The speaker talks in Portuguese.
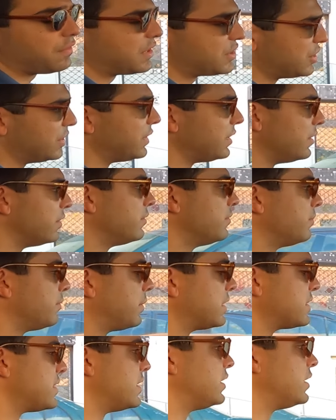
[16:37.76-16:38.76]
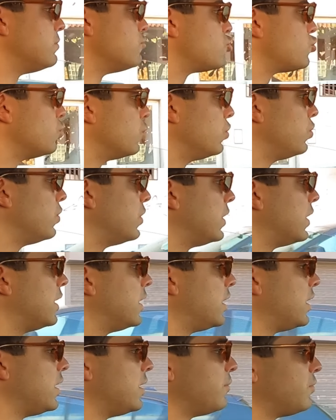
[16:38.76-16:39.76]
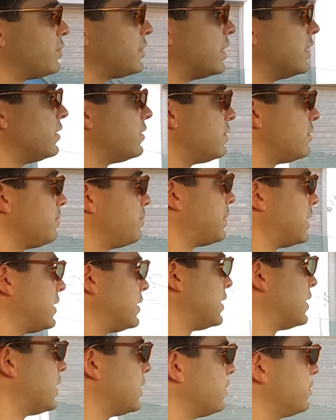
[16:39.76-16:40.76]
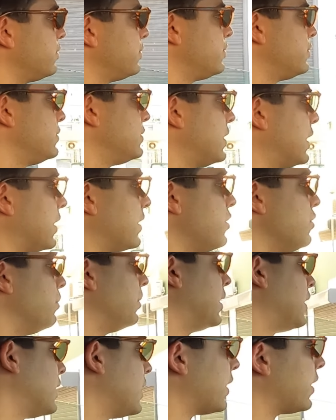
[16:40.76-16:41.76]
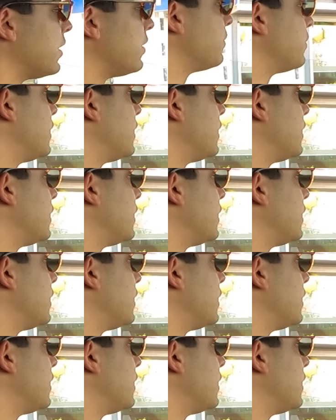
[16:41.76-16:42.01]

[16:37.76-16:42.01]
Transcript: faz sentido, pá, sentimos tudo, portanto, pá, está, está aqui um belo carrinho,